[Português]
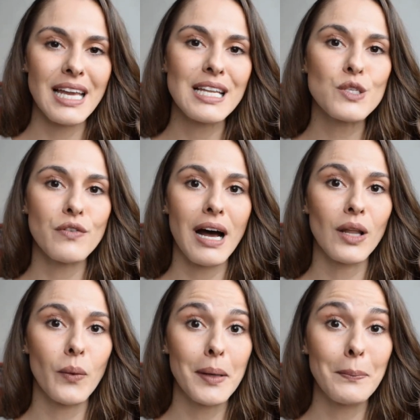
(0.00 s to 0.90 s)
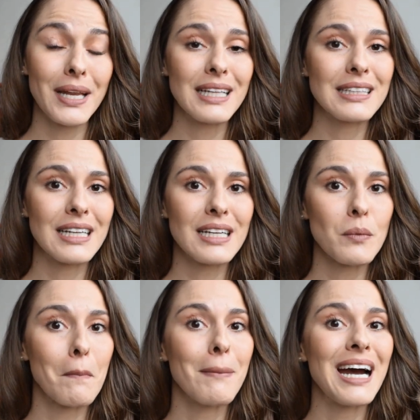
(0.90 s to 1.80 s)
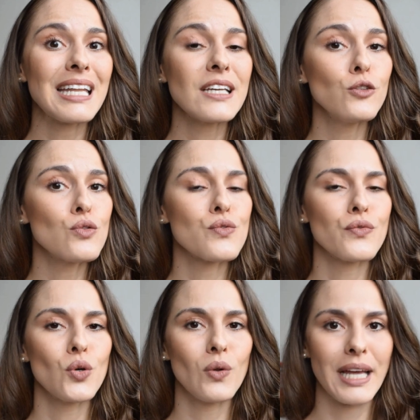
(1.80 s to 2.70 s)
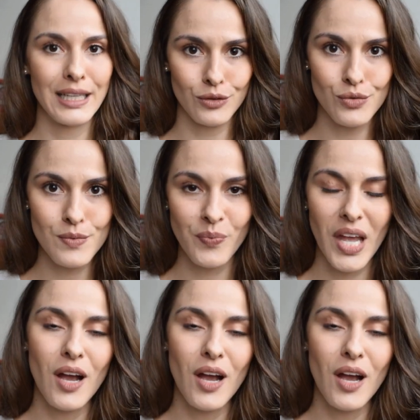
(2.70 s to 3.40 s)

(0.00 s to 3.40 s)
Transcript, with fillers: eles falam em prender maridos violentos,